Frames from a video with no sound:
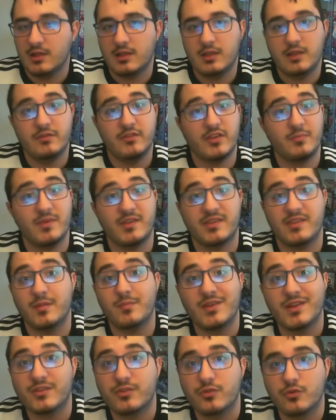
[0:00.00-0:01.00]
Il va se passer
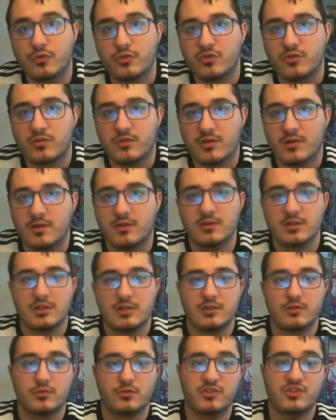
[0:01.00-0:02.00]
plein de trucs. Hein.
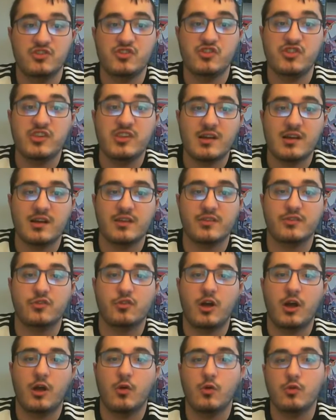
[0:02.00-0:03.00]
Donc Ishira
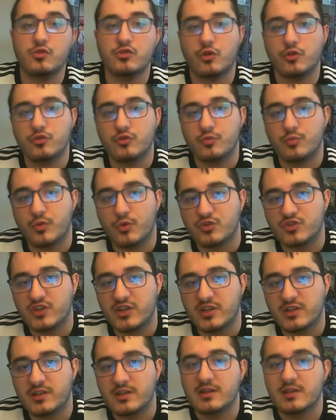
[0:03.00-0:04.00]
sera au cœur du
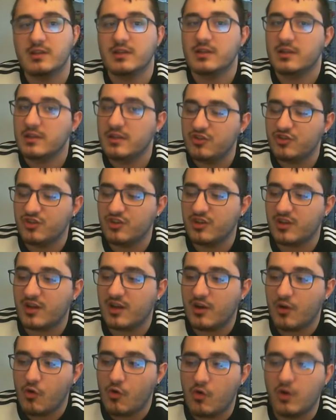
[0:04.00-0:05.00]
projet.
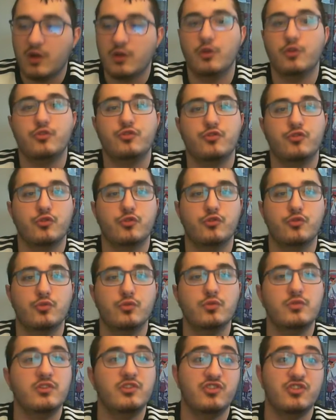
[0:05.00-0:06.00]
Ishira aura l'œil sur
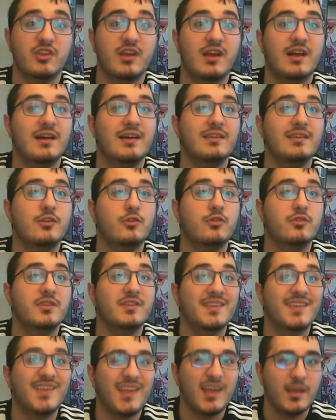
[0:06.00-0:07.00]
tout. Ishira, il connaît
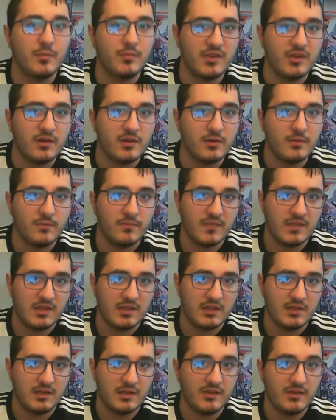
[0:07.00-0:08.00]
très bien
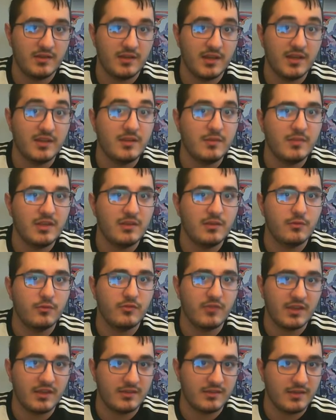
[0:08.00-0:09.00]
L'anime de
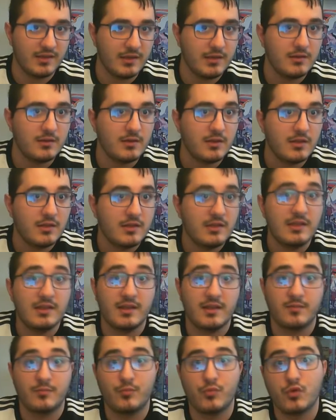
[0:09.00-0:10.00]
Fairy Tail, il
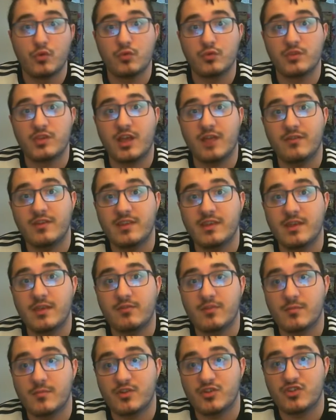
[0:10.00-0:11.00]
a beaucoup travaillé
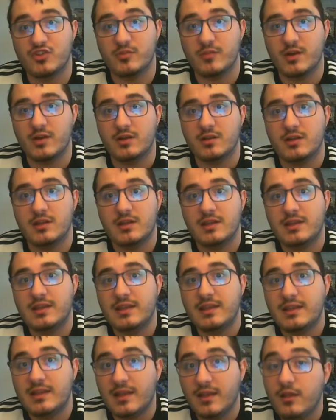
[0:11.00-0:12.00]
avec Mashima
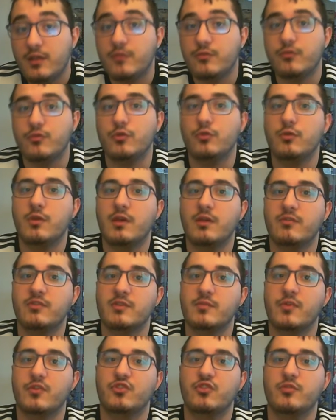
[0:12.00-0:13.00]
et il a évolué
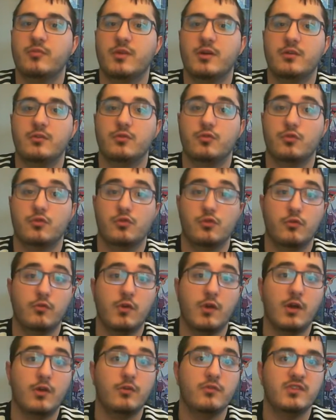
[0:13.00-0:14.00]
avec Mashima, donc le
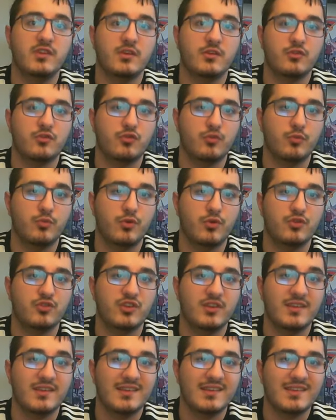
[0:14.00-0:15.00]
voir revenir sur le
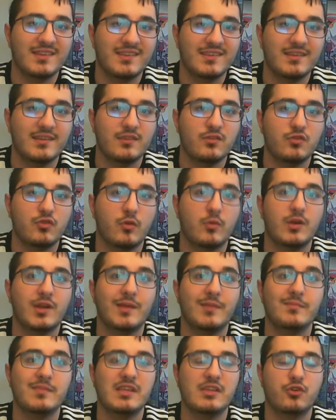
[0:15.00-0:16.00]
projet, c'est sûrement
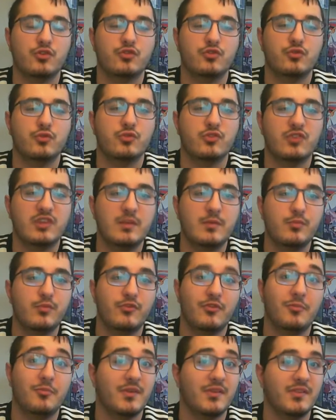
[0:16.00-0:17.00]
la meilleure chose qui
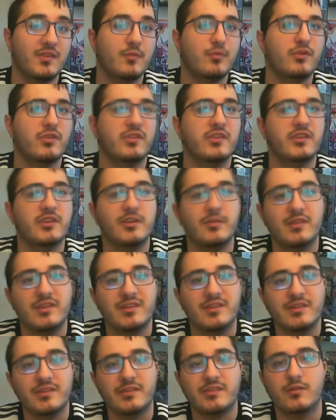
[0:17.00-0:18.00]
pouvait se passer pour cet anime
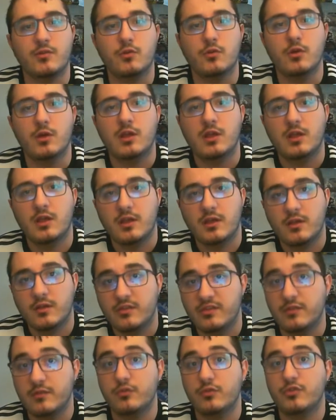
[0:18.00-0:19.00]
d'Eden Zero.
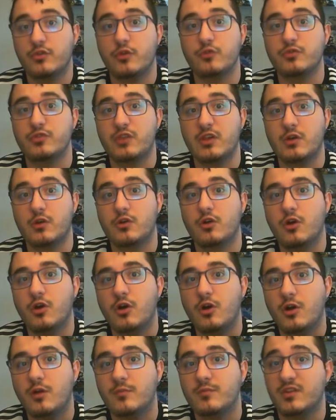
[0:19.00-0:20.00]
Si vous en doutez
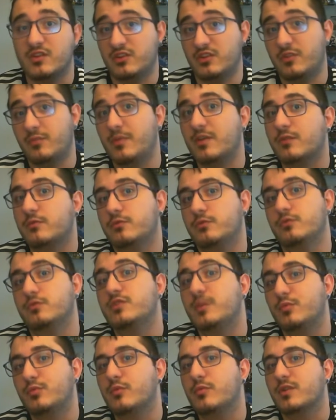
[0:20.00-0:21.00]
encore, ben j'espère que vous, vous
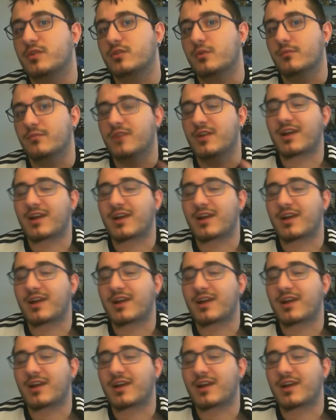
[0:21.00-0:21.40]
doutez plus maintenant.